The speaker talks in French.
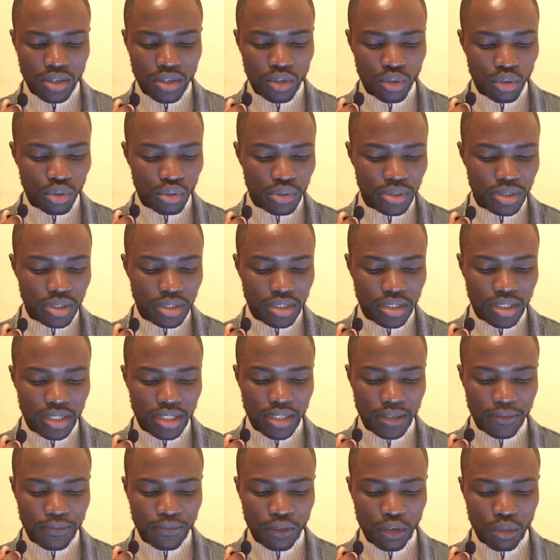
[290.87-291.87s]
en Russie est
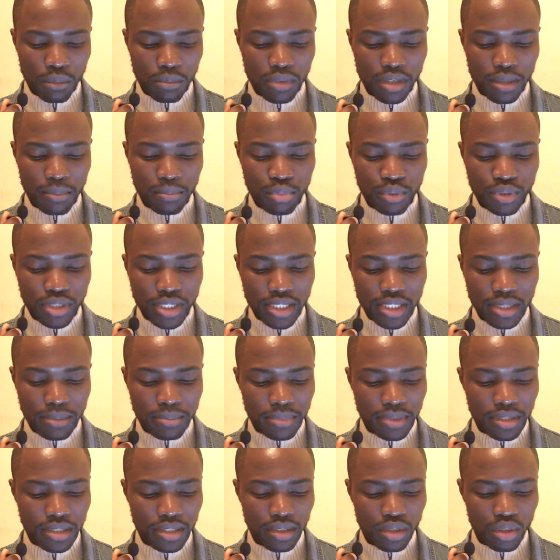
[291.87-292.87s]
la forme la plus
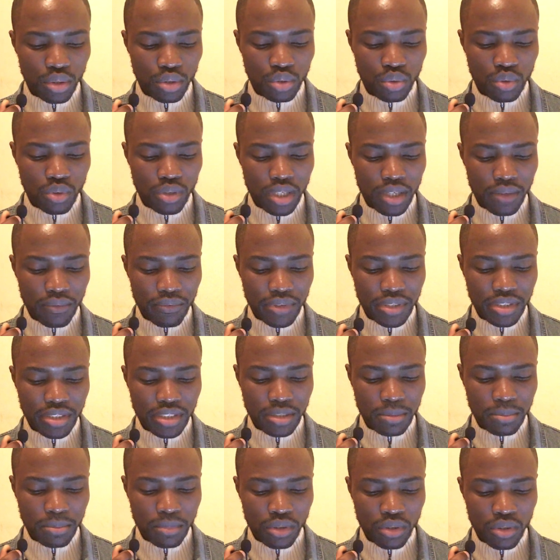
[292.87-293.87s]
adaptée lorsque
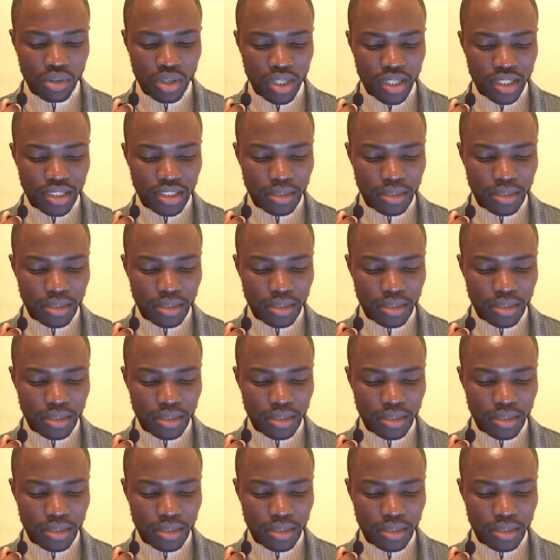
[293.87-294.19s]
l'investissement